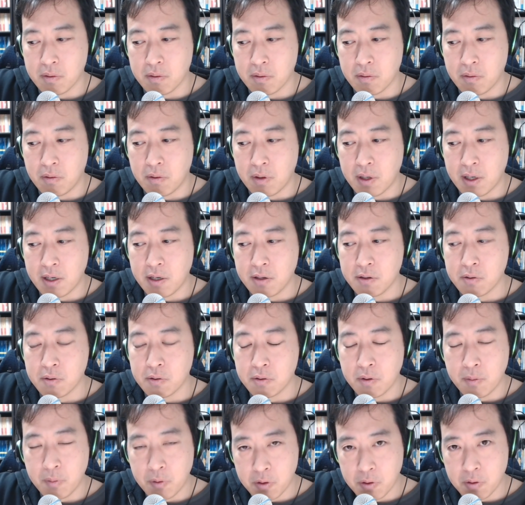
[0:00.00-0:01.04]
お金
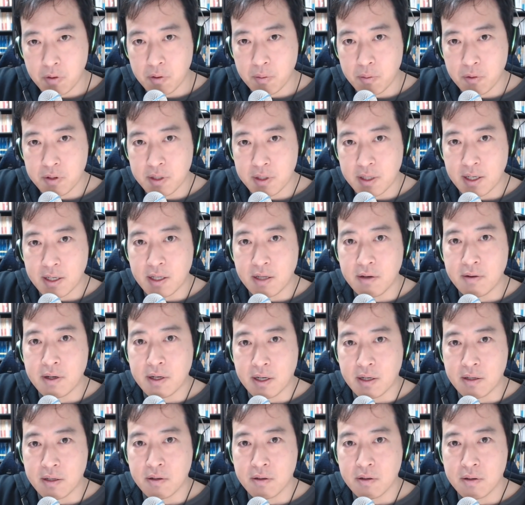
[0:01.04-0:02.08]
そのものの問題で
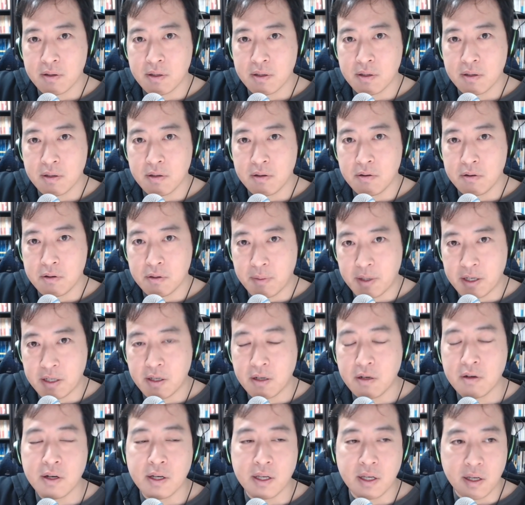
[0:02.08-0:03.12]
はない。盗まれ
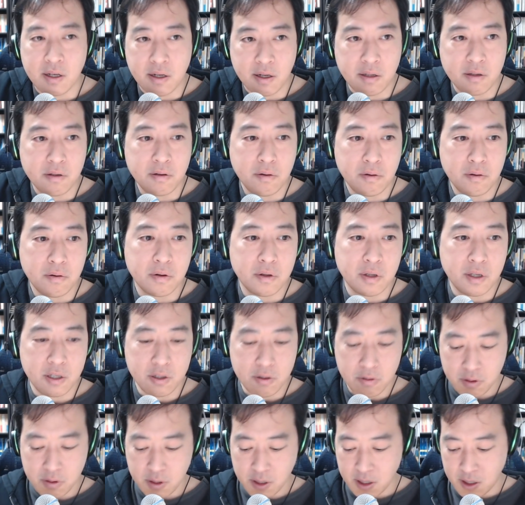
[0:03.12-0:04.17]
たのがいけないという
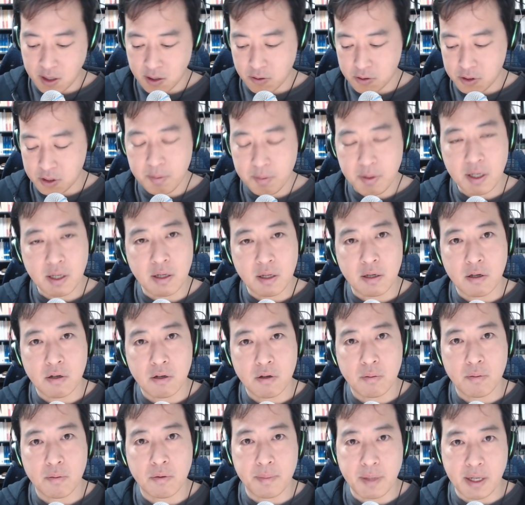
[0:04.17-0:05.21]
非常にあのシビアだけ
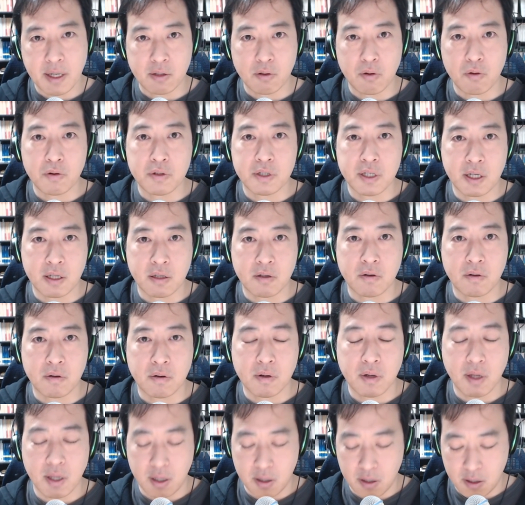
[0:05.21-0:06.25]
れどもまあ当然
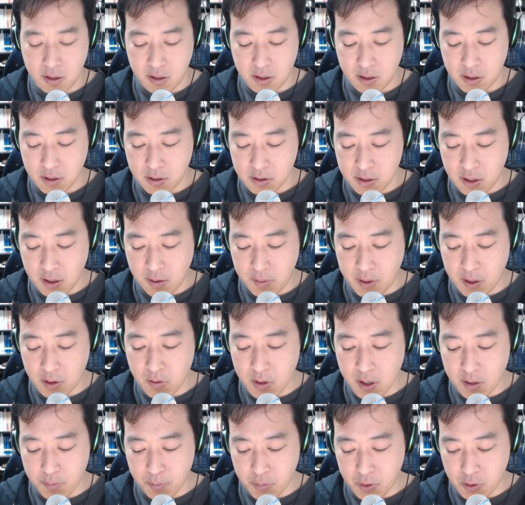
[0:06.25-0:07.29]
の、えー、声明
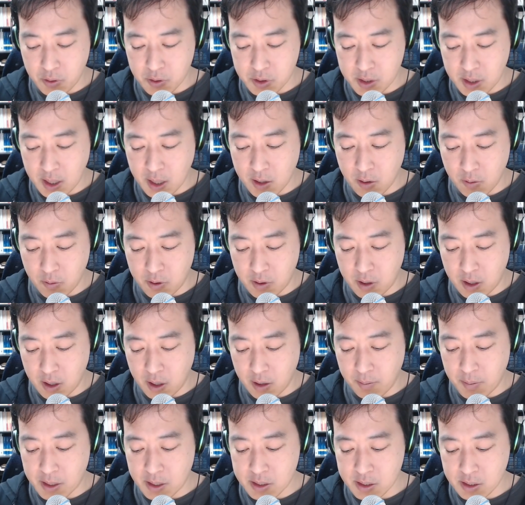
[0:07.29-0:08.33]
を発表しておら
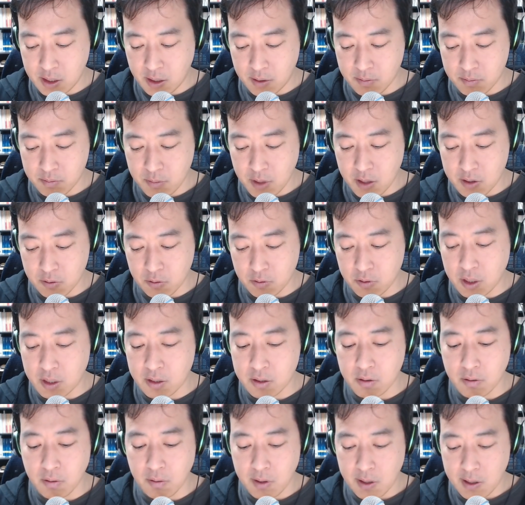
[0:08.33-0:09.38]
れました。まあそうで
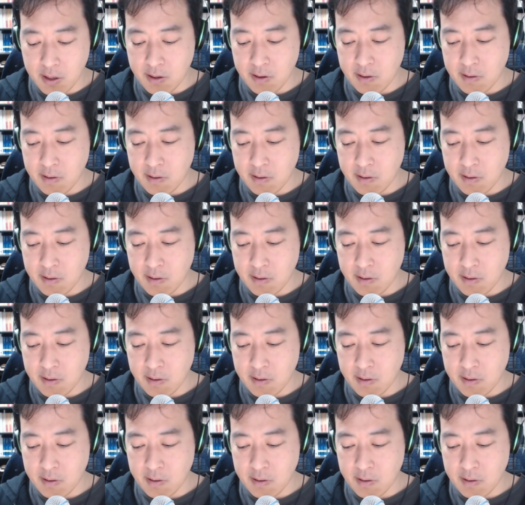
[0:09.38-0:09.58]
すよね。